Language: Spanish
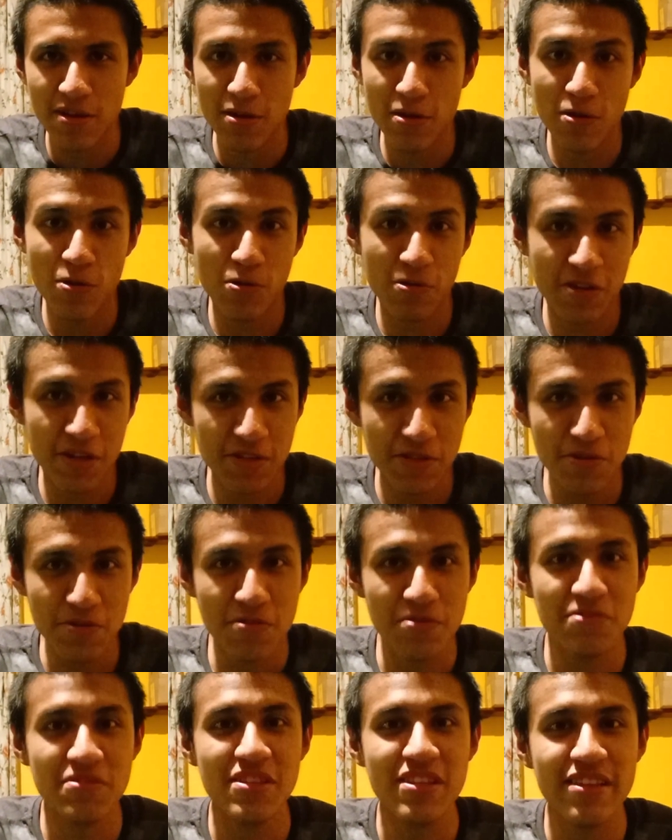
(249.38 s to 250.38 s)
lo que
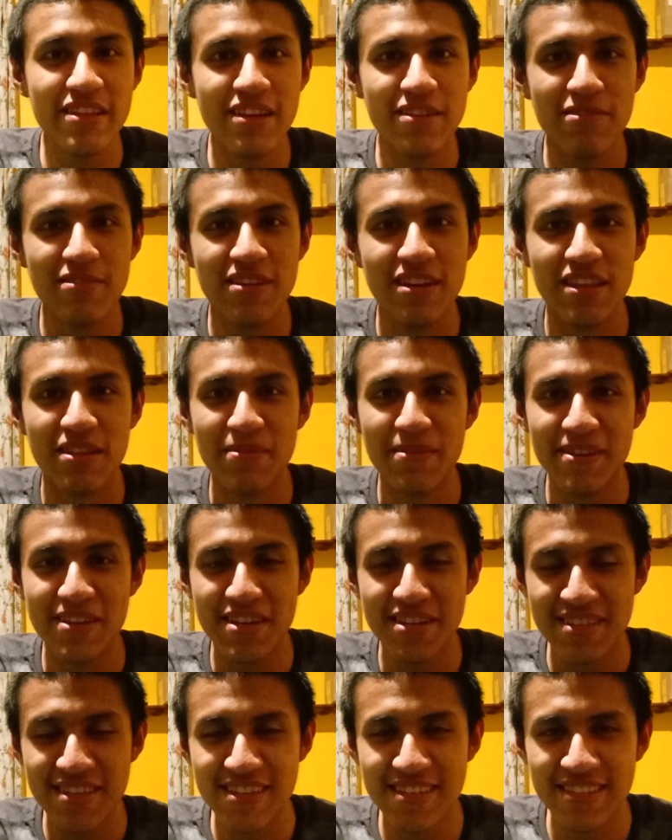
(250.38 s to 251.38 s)
yo considero que
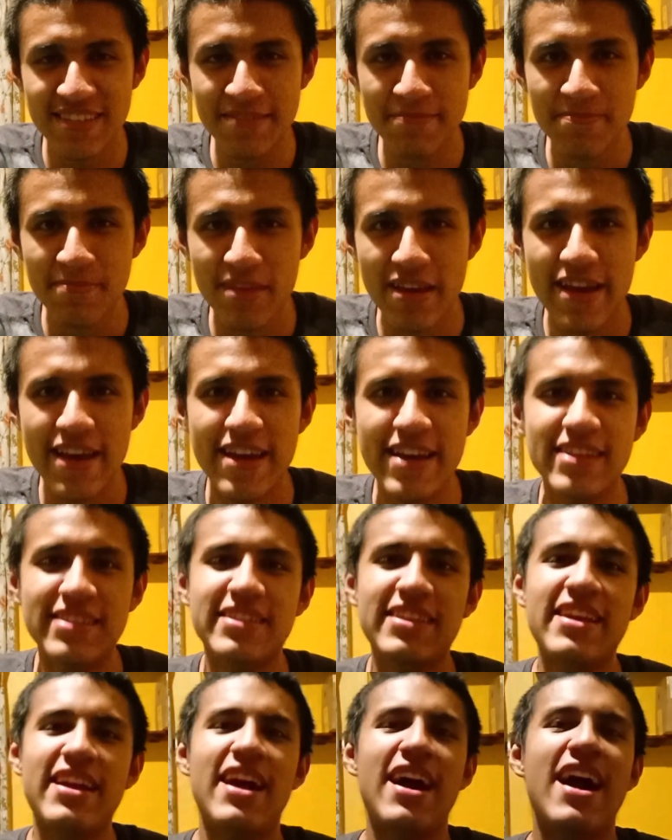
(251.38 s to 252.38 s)
debería hacerse
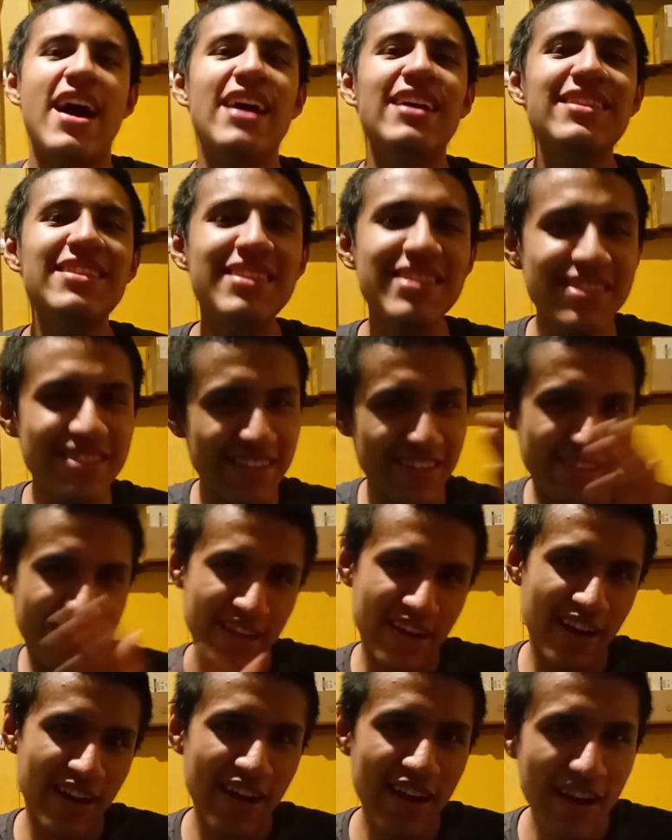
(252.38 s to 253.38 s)
es que antes de
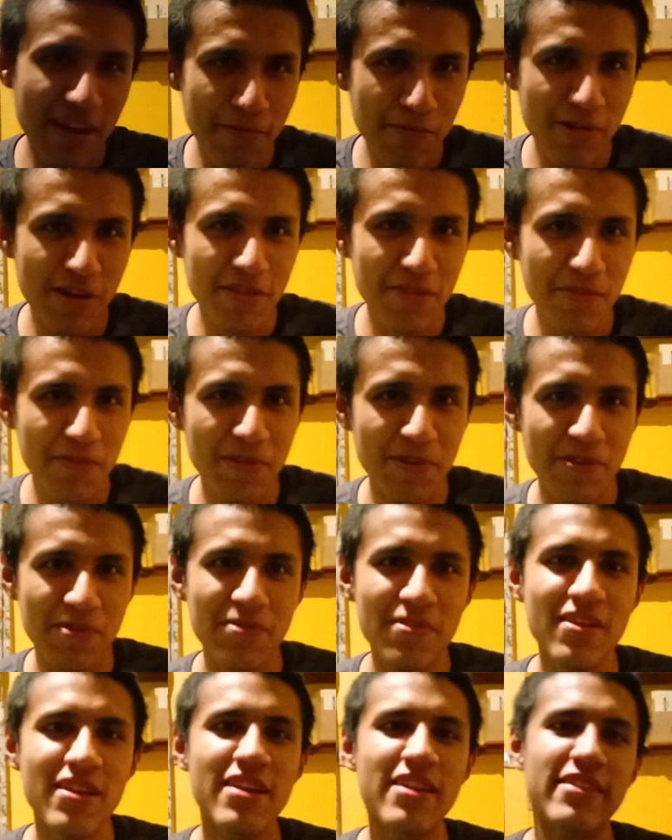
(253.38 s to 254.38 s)
entrar al
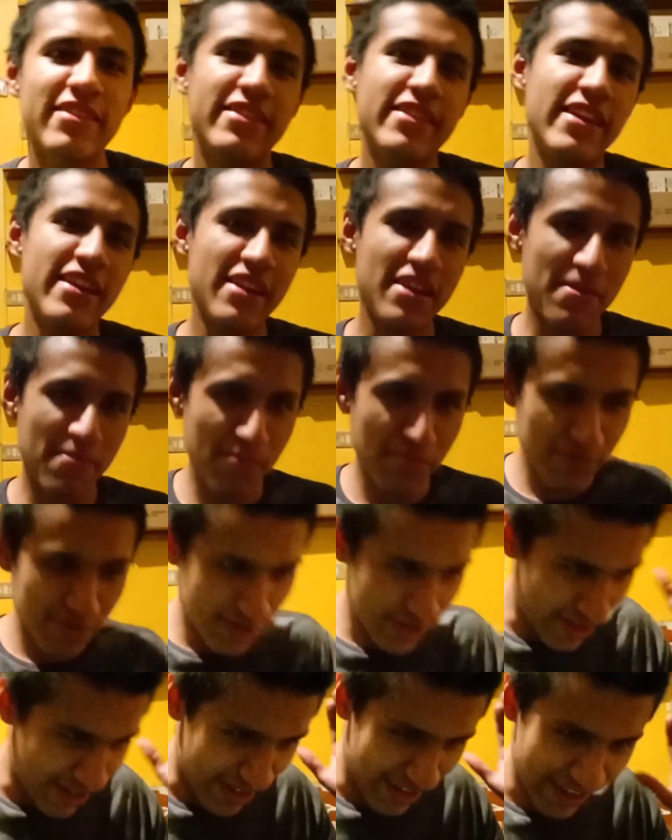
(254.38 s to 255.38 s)
laboratorio
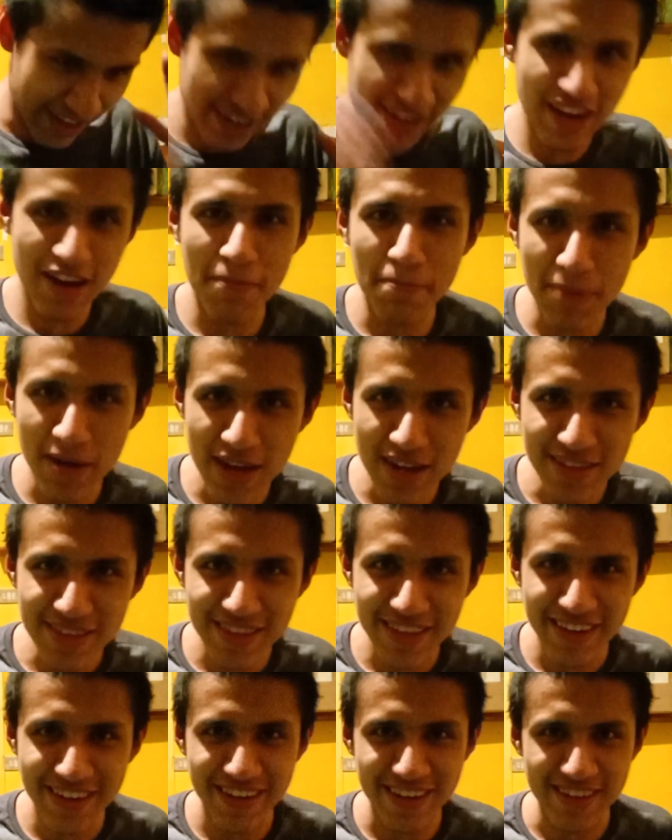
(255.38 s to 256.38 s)
tenemos que leer la
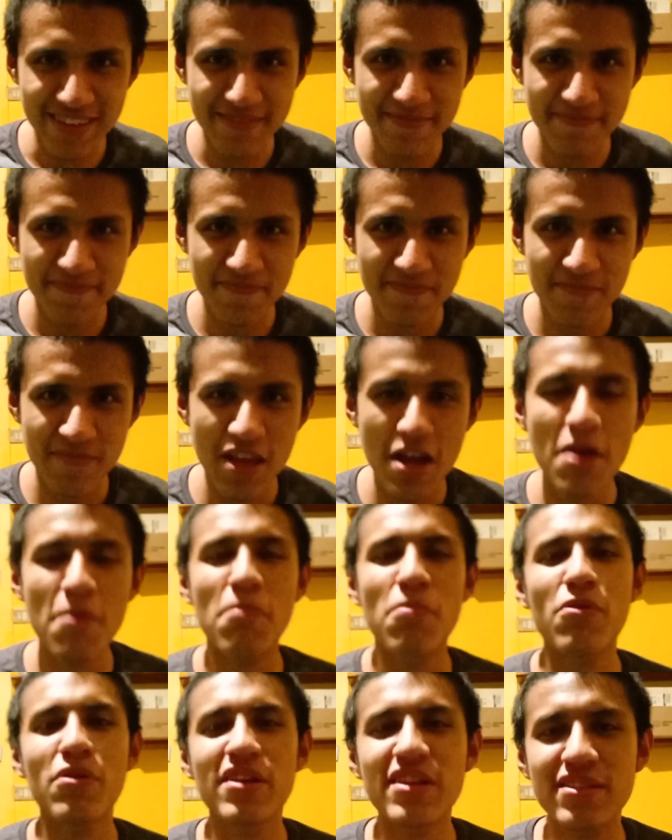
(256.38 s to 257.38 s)
práctica.
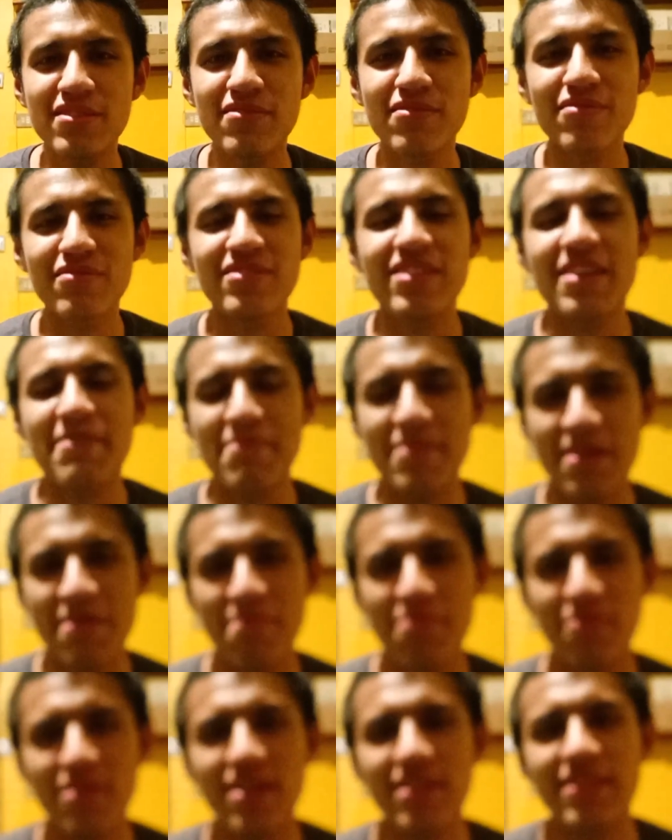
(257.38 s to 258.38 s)
Por eso nos la
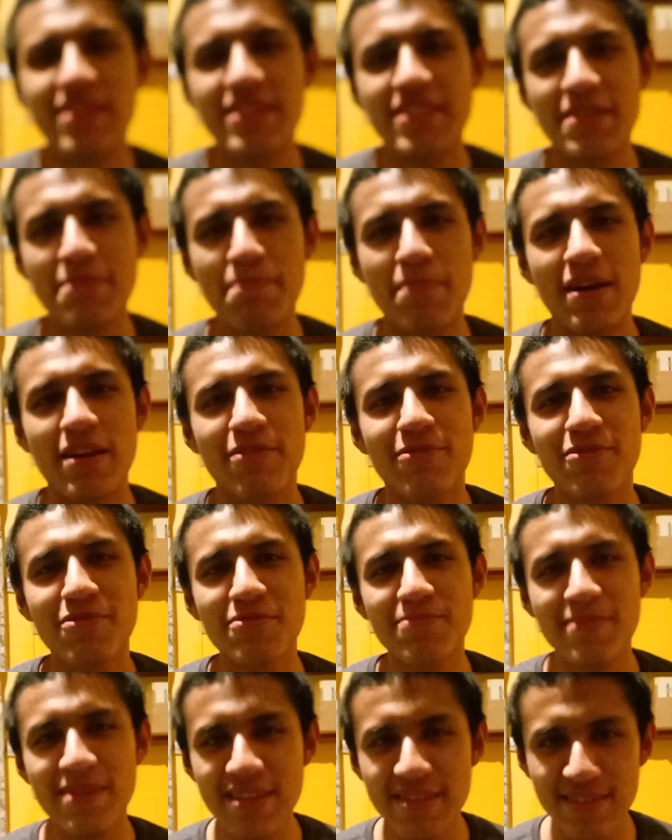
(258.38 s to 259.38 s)
envían por anticipado
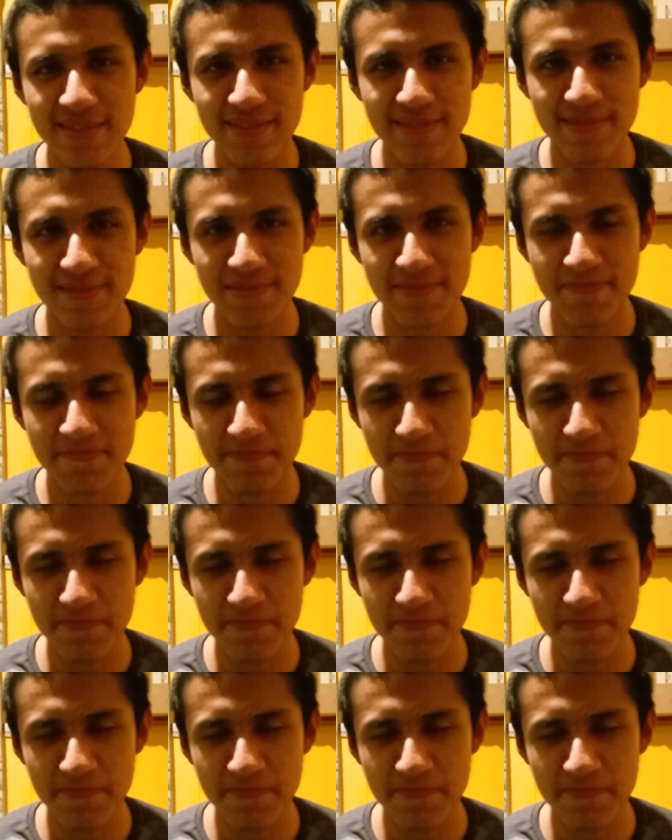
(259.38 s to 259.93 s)
los maestros.